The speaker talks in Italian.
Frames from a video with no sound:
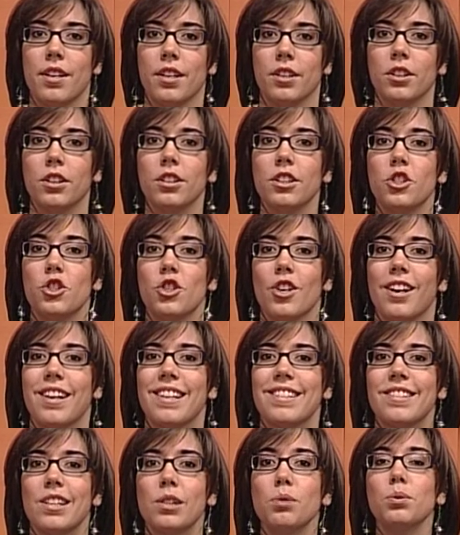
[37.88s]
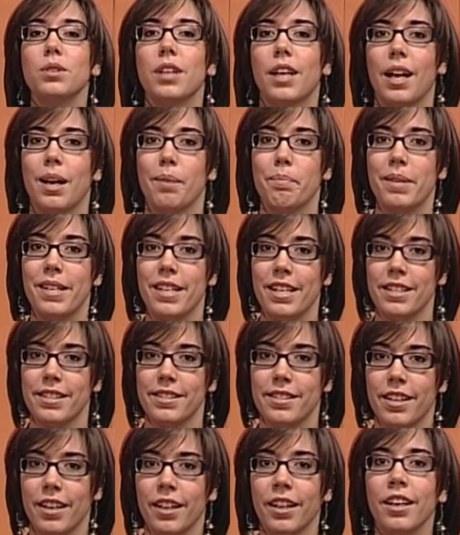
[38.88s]
delle 12 alla salute e al
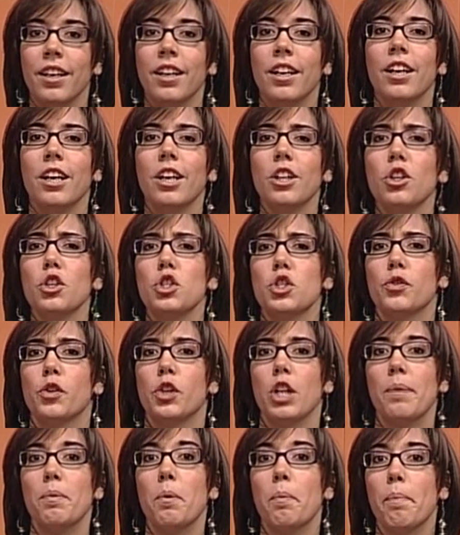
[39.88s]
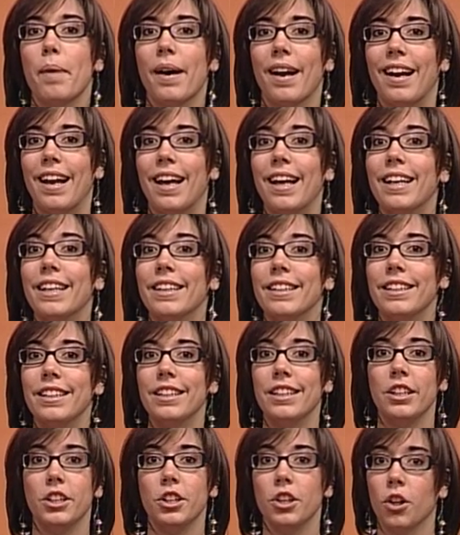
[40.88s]
benessere ed oggi vogliamo parlare
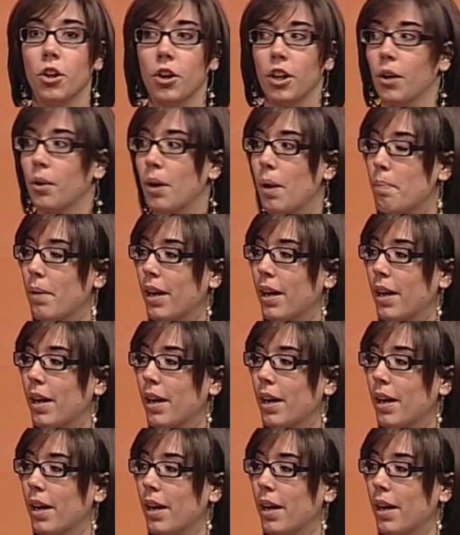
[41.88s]
di yoga, una